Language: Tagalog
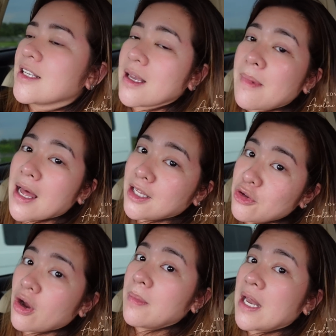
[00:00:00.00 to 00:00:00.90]
samahan
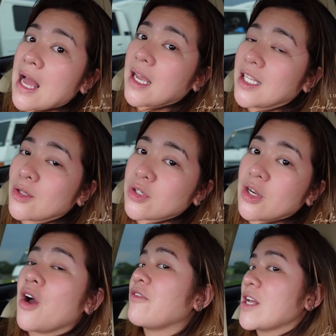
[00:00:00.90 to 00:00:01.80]
niyo kami lagi dito sa
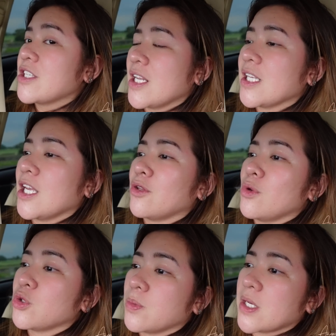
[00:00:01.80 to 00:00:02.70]
Love and Dream Tito
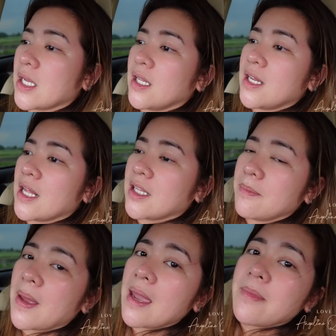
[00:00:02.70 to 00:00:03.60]
YouTube channel natin.
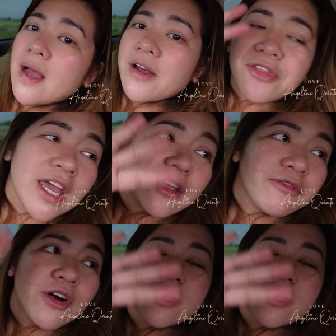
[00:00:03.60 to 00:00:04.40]
Babe, thank you for